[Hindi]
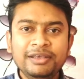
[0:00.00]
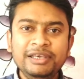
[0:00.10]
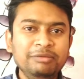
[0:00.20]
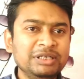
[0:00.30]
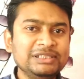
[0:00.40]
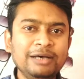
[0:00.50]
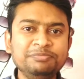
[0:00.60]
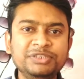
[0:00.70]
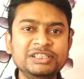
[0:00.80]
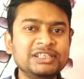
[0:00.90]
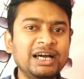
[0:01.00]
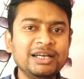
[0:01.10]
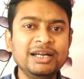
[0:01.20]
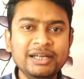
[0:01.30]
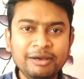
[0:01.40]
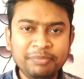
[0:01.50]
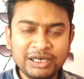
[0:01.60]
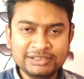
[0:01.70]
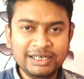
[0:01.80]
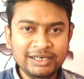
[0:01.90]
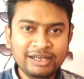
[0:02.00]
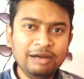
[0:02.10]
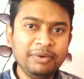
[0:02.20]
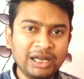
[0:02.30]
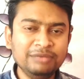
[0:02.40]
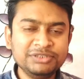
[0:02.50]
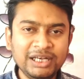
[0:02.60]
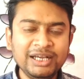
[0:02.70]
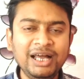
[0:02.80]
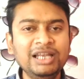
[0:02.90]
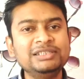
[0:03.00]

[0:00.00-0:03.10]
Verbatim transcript: ये बस आप तीन चार घंटा पांच घंटा आप आराम से लगा